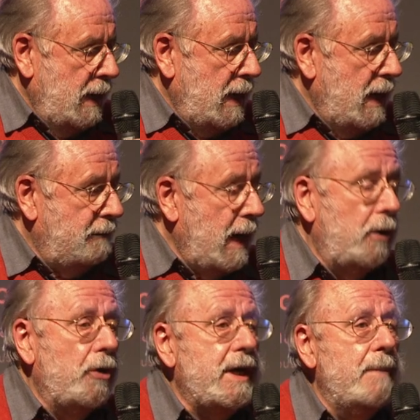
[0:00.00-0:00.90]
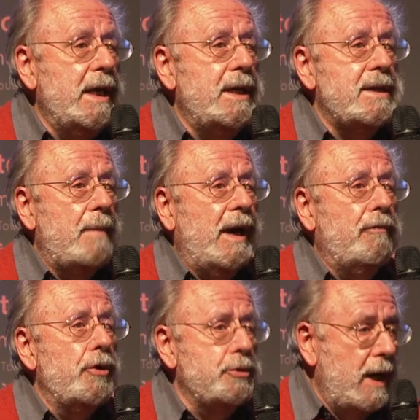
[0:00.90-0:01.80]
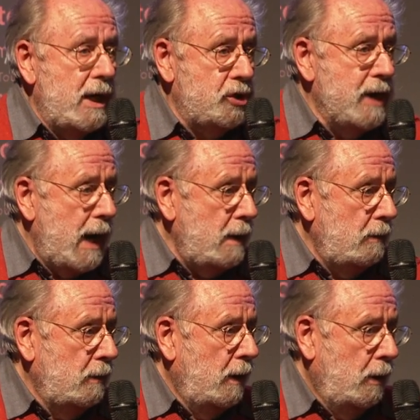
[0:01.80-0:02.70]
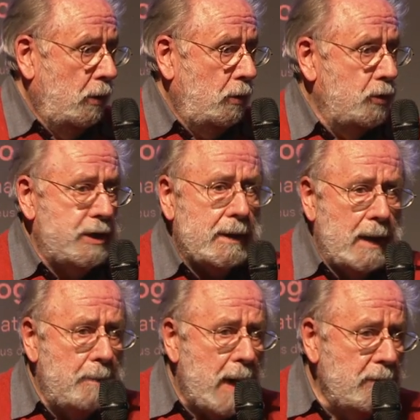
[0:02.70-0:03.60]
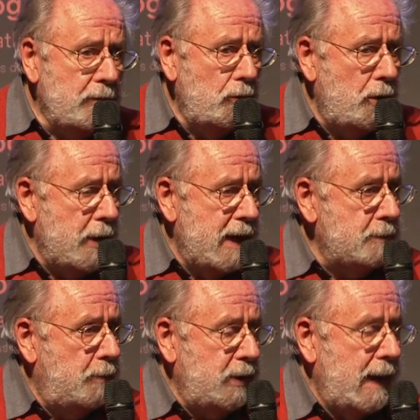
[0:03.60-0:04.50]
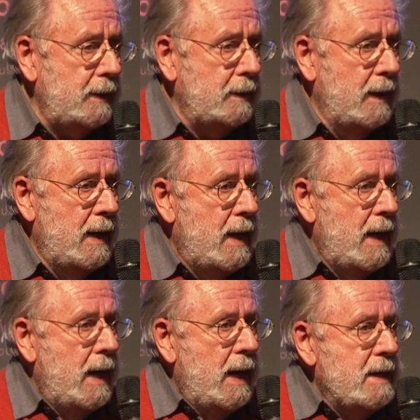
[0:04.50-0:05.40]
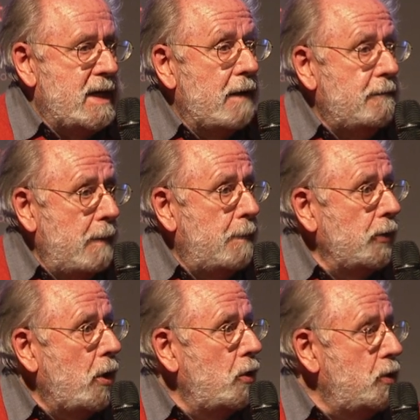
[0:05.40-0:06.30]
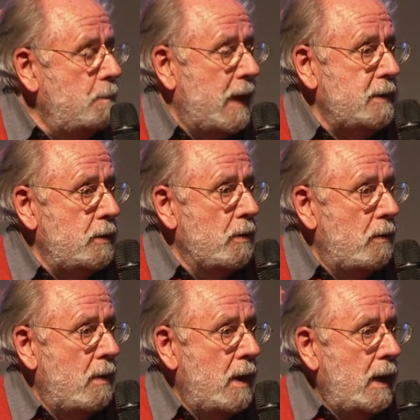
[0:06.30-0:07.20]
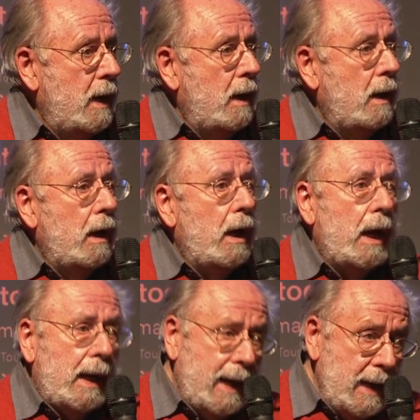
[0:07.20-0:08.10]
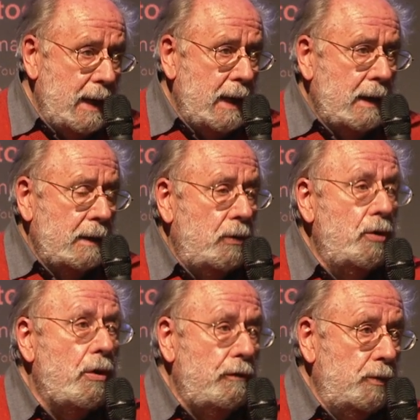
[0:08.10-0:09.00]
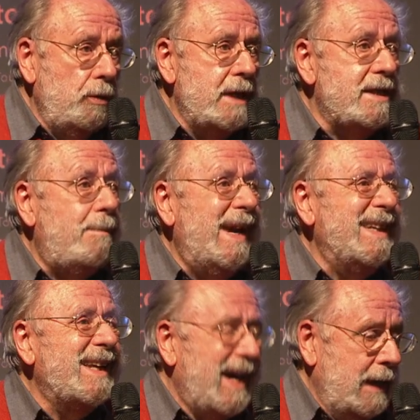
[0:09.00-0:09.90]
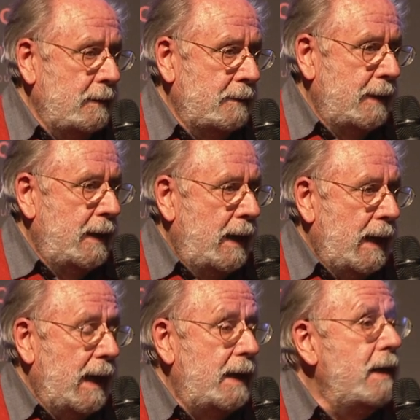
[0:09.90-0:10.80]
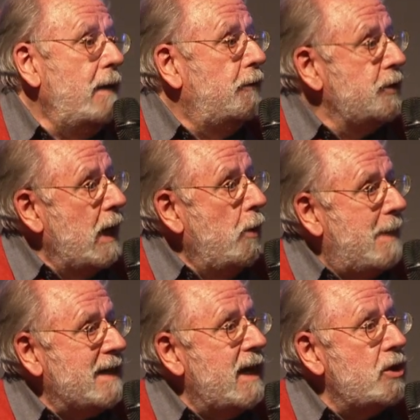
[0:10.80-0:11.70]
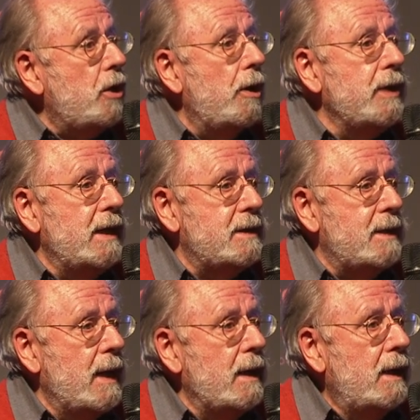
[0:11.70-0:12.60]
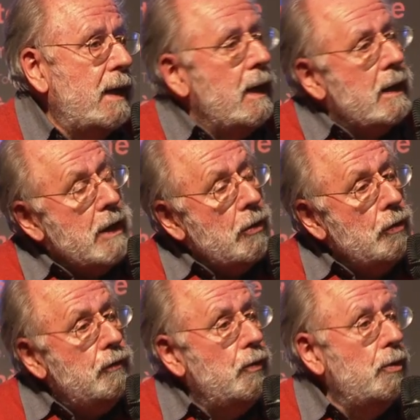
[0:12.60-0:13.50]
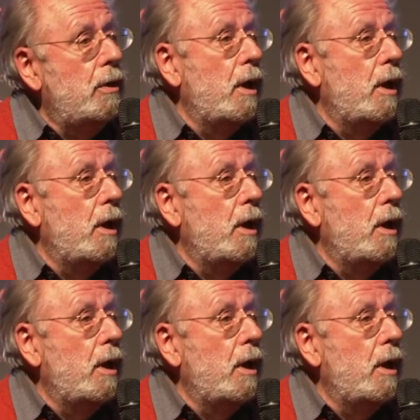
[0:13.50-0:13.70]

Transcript: il avait un grand ami qui s'appelait François Lachenal, que certains parmi vous connaissent peut-être, qui avait pendant l'occupation créé une revue qui s'appelait Trait et qui faisait le passage clandestin des revues